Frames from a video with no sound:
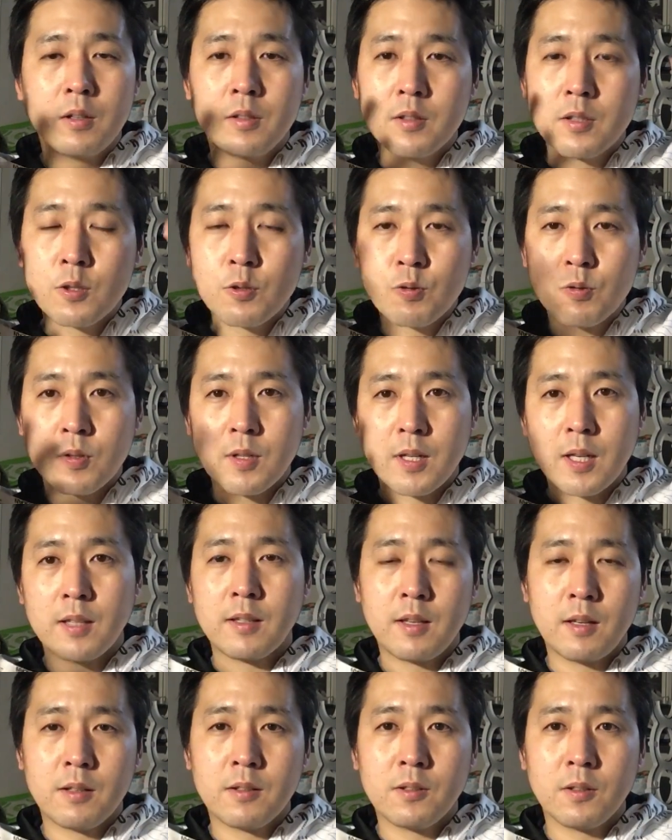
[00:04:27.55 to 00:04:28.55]
친숙한
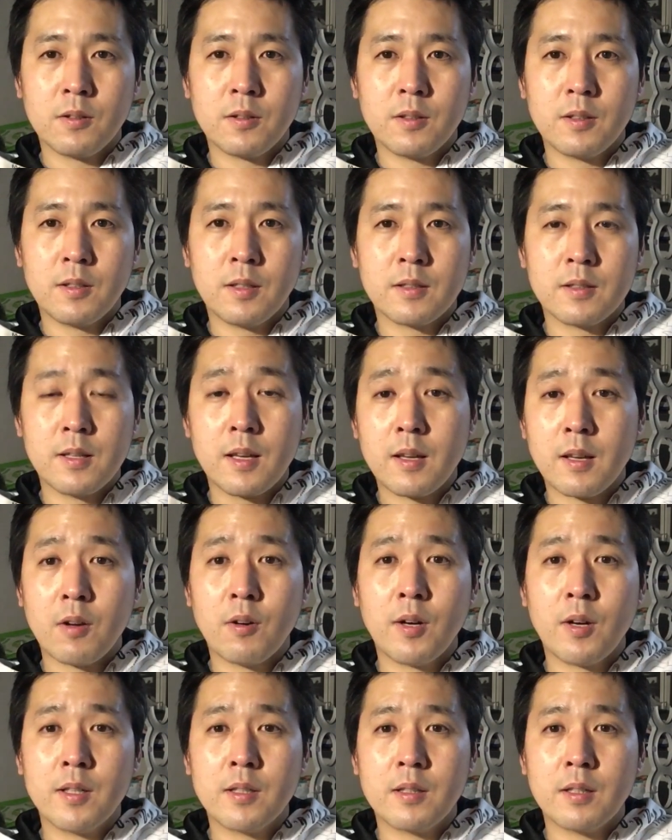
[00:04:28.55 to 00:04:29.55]
캐릭터들이랑
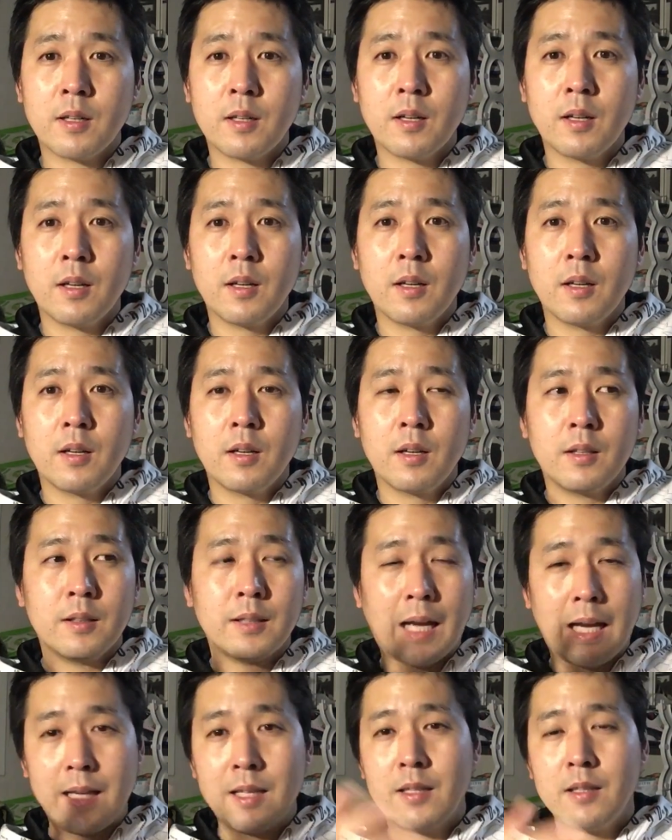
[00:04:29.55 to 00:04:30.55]
세계관이랑
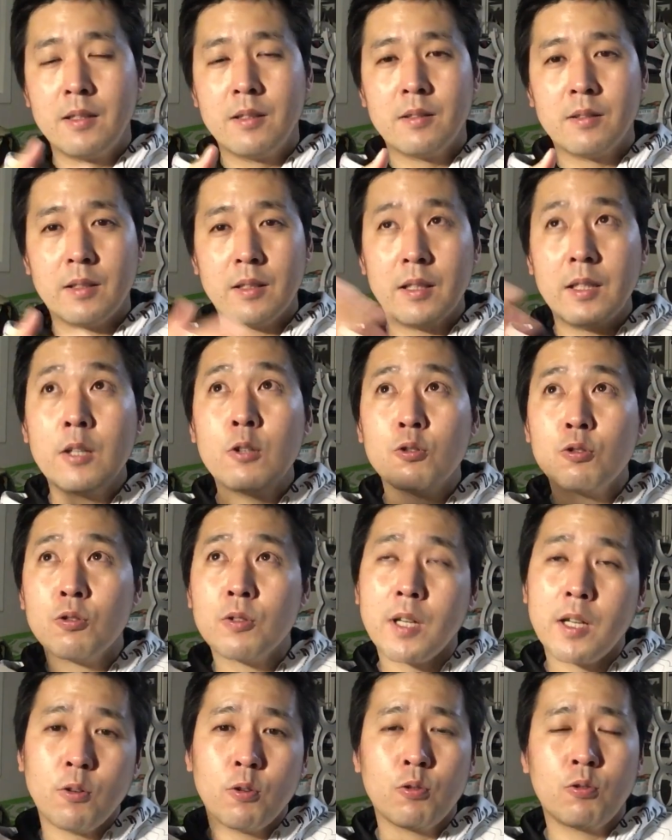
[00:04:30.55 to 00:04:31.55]
다 있는
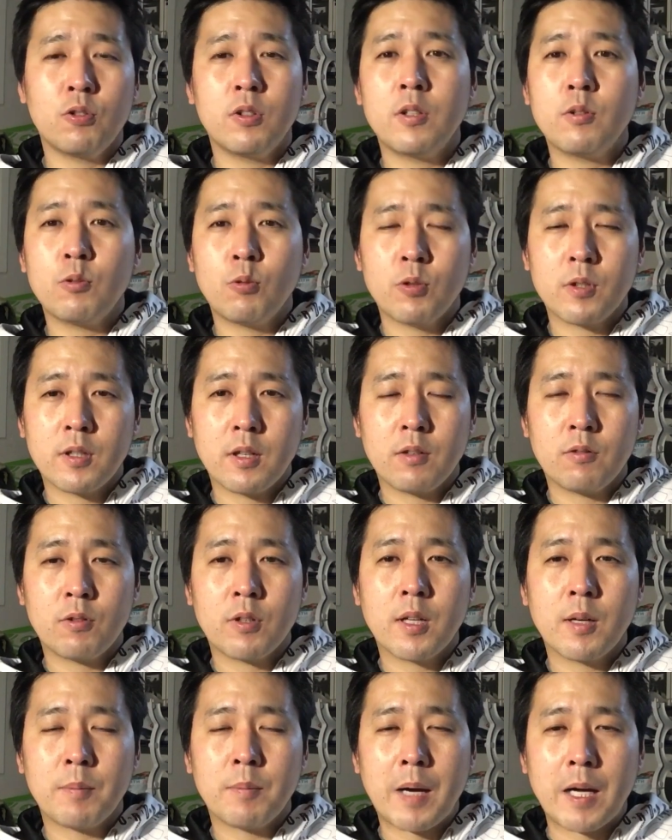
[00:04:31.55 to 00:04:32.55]
익숙한 얼굴들이 오니까
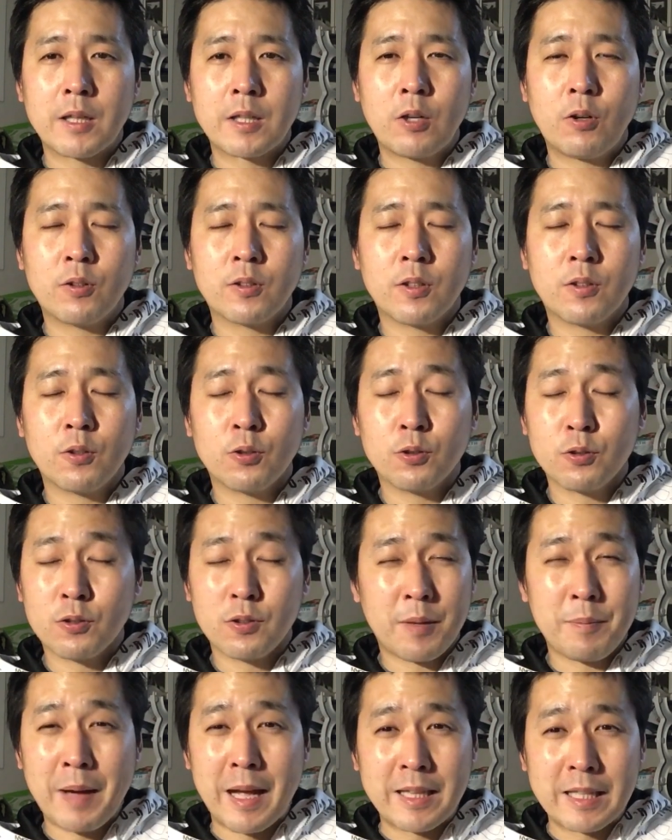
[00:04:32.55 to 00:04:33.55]
우리가 반가워하는 거 그것도
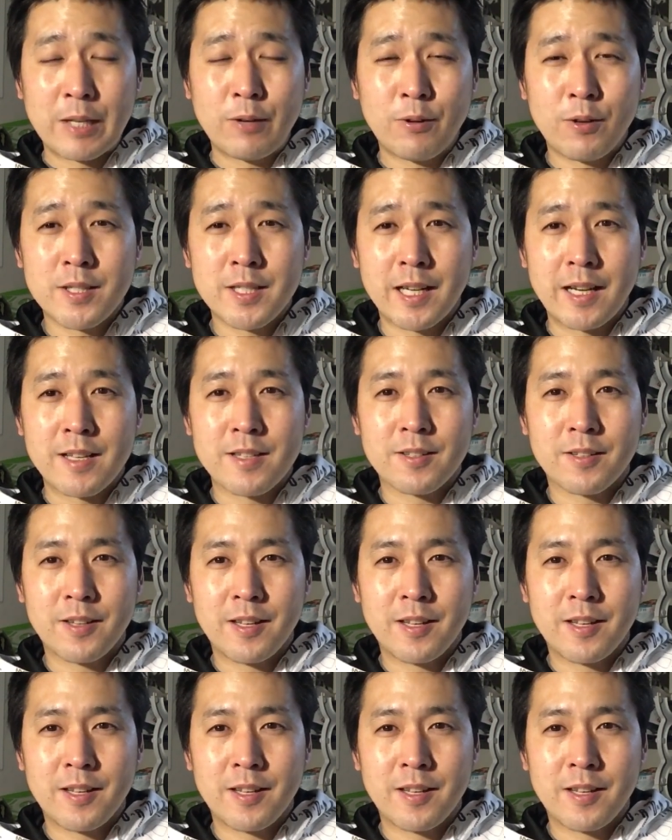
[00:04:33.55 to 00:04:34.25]
그렇게 반가워하지 않았죠.